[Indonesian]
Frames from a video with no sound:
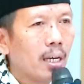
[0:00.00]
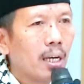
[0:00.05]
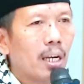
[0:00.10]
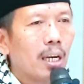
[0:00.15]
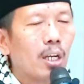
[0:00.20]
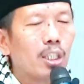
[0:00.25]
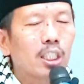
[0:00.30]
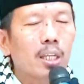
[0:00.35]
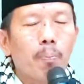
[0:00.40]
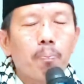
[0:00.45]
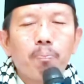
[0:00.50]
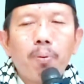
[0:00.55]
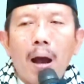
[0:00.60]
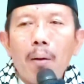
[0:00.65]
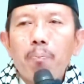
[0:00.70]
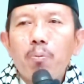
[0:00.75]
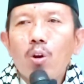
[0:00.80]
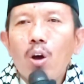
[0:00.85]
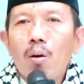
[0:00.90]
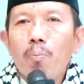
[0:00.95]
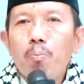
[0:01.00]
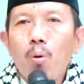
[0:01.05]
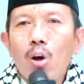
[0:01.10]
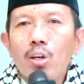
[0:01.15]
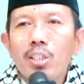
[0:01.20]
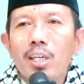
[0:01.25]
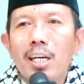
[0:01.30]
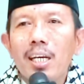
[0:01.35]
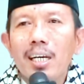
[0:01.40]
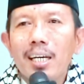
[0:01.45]
Lha sebab napa
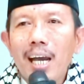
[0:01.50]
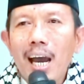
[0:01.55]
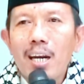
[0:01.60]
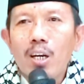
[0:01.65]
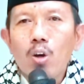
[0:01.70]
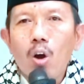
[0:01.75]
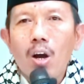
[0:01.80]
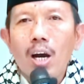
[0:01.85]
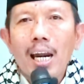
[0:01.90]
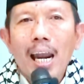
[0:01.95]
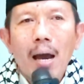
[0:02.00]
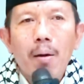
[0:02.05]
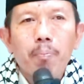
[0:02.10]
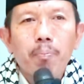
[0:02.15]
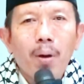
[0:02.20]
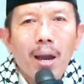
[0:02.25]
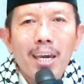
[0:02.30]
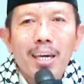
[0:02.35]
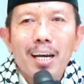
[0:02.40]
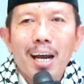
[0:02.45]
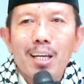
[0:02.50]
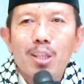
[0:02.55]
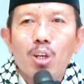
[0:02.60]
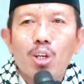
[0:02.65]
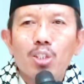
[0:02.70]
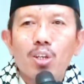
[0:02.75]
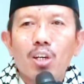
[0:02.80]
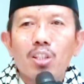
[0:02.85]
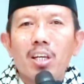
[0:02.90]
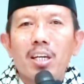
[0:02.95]
jenengan kok nglampahi
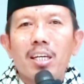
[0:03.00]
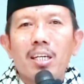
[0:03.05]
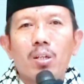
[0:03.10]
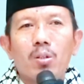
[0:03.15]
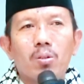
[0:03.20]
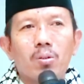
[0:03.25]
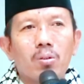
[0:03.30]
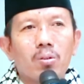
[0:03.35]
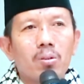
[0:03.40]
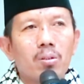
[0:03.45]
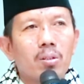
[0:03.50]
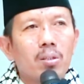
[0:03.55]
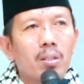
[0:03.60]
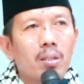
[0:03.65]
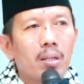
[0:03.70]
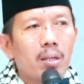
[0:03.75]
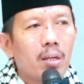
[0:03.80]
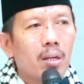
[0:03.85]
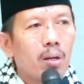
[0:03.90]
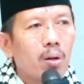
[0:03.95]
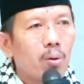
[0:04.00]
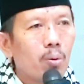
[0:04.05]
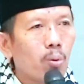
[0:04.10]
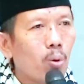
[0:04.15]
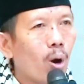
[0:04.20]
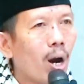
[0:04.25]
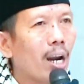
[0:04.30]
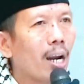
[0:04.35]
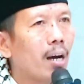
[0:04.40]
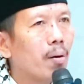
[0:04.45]
kados ngoten niku?
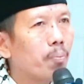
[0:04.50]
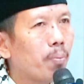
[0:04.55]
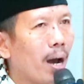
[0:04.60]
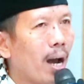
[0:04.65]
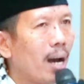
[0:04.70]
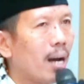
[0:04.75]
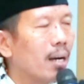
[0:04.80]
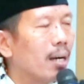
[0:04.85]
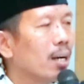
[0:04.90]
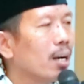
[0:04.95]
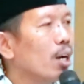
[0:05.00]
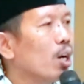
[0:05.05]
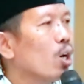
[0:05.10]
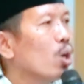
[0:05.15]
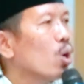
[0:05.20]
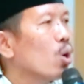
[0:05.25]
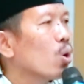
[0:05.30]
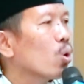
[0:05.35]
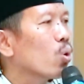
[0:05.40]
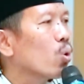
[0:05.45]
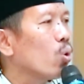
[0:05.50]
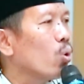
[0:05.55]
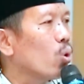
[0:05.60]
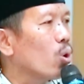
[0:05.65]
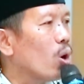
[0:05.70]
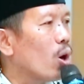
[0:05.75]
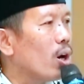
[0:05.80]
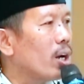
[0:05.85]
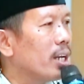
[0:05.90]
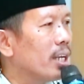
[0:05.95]
Walah Pak,
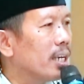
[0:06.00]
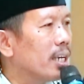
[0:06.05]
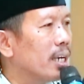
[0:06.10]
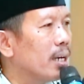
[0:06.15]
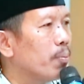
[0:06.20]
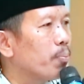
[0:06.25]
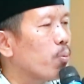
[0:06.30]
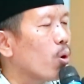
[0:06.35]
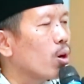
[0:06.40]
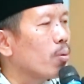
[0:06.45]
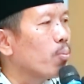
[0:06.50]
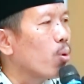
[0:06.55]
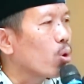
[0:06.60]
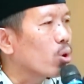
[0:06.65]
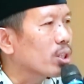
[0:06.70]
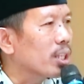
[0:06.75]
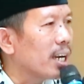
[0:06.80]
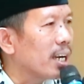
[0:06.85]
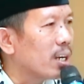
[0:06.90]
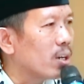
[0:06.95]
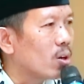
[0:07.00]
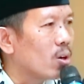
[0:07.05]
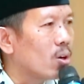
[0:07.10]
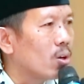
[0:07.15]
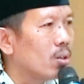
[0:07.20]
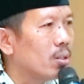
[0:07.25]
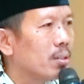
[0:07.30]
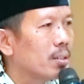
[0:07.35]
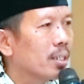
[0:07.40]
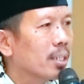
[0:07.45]
kula niki pun
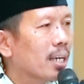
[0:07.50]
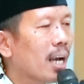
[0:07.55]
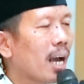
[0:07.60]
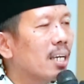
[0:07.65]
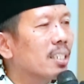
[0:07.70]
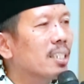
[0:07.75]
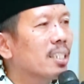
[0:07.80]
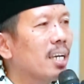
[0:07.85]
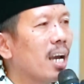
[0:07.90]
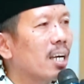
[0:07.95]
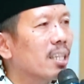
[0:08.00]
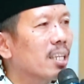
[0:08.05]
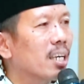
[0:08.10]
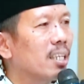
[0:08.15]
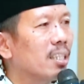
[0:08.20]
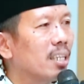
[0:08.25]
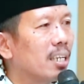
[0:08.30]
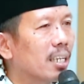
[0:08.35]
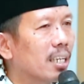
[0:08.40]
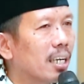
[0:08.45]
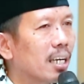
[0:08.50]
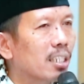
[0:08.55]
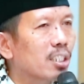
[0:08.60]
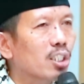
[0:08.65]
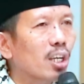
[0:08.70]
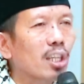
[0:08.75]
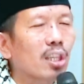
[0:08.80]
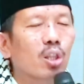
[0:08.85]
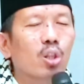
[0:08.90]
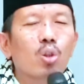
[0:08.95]
buktekno kasiate zikir
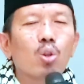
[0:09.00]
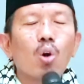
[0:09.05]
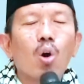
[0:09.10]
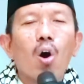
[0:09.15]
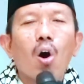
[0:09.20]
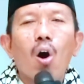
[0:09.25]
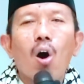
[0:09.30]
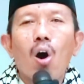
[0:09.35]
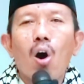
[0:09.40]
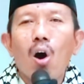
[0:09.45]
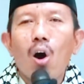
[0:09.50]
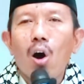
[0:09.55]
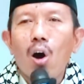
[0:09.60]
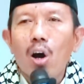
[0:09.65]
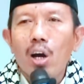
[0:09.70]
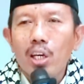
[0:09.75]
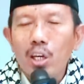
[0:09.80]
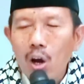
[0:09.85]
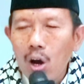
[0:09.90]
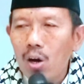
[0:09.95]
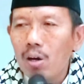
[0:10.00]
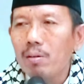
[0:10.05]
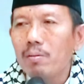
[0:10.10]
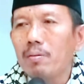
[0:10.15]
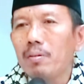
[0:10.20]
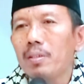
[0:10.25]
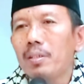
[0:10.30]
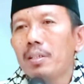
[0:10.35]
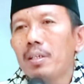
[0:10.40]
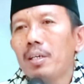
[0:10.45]

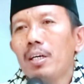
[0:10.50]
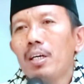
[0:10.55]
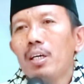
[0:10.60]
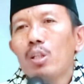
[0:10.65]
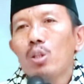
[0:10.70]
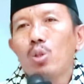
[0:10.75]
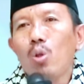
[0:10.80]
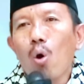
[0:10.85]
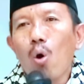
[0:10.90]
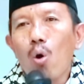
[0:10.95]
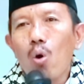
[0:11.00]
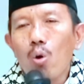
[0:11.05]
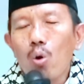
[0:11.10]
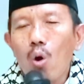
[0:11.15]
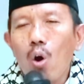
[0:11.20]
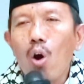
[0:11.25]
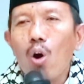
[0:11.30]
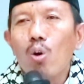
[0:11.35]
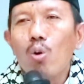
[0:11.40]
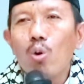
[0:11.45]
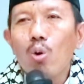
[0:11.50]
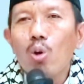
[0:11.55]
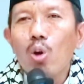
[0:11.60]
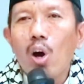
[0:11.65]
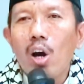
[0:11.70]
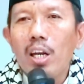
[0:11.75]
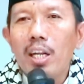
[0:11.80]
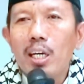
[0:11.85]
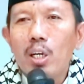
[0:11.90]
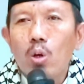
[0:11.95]
sedaya donga
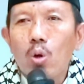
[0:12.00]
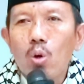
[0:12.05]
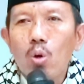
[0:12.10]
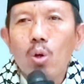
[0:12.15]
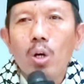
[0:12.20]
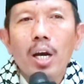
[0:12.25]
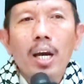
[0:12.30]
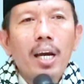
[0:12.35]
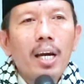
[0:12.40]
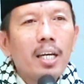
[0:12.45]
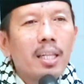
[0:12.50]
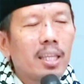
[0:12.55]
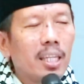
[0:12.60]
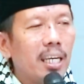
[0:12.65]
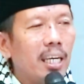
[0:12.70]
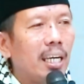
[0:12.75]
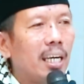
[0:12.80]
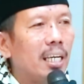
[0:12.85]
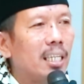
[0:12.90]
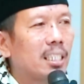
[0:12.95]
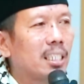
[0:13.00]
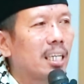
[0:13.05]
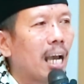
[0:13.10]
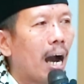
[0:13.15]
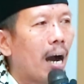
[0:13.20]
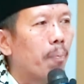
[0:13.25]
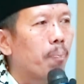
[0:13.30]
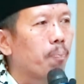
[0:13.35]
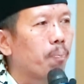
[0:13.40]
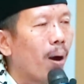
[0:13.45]
kula niku
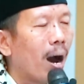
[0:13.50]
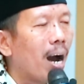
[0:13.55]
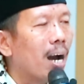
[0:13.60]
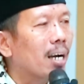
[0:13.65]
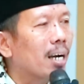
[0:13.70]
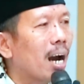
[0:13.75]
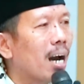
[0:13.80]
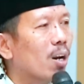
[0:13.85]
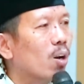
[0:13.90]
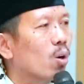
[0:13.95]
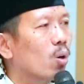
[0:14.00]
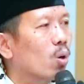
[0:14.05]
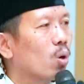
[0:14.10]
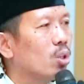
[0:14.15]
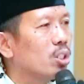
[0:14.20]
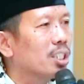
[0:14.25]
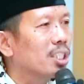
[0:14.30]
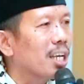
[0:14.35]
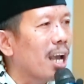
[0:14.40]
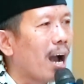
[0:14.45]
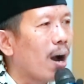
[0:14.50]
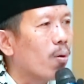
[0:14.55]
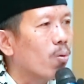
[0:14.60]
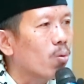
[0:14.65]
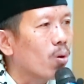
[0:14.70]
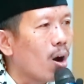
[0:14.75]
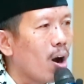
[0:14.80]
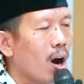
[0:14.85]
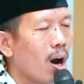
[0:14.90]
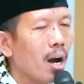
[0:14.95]
diijabah karo Gusti
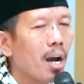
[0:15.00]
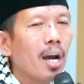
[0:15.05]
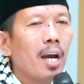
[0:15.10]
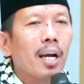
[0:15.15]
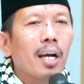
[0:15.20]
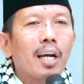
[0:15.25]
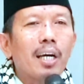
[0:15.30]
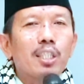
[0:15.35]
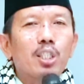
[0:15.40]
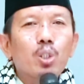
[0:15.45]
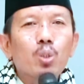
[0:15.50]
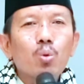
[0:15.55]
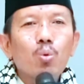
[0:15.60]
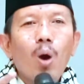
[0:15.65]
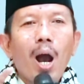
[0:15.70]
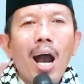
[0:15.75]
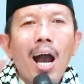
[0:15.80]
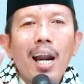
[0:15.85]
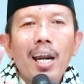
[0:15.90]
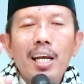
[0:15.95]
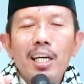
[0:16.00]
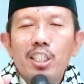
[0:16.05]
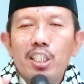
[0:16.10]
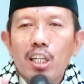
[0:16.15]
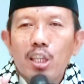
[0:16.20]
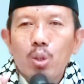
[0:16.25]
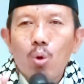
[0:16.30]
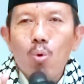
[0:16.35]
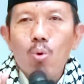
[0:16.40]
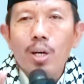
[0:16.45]
Allah kecuali
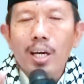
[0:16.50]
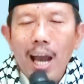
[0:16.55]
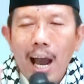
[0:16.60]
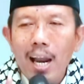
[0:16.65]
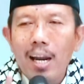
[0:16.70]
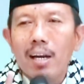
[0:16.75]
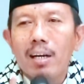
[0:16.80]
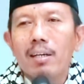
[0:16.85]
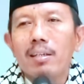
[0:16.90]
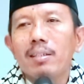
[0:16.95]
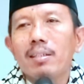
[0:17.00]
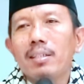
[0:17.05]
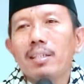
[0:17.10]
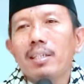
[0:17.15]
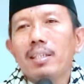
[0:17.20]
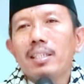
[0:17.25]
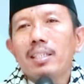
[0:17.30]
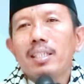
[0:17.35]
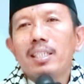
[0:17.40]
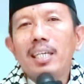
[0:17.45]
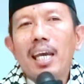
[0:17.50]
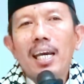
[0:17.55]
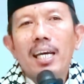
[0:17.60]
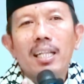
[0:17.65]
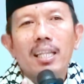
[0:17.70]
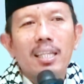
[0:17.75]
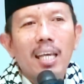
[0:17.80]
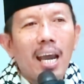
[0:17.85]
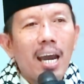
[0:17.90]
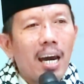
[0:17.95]
setunggal
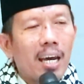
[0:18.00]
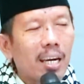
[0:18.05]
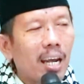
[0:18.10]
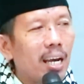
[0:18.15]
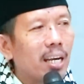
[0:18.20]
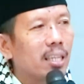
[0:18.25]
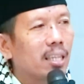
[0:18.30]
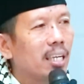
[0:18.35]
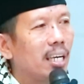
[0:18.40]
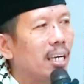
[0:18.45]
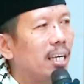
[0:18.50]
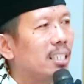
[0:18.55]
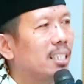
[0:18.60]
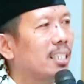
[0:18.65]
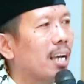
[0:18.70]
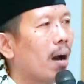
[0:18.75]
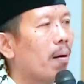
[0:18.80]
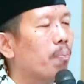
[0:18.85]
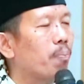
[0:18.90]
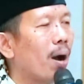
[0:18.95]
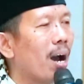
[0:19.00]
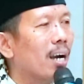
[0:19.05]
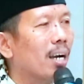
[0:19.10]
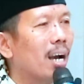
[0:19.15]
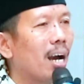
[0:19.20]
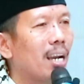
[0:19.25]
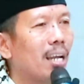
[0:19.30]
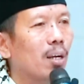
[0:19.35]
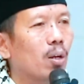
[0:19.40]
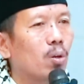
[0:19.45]
sing dereng diijabah
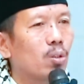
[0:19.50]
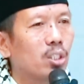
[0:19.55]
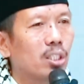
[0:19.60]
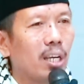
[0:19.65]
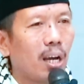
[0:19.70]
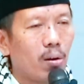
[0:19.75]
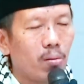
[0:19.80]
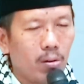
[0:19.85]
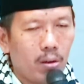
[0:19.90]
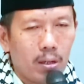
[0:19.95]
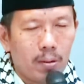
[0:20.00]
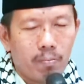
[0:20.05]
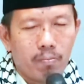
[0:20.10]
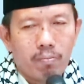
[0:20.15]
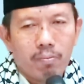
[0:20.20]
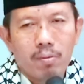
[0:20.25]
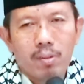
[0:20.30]
kali Gusti Allah.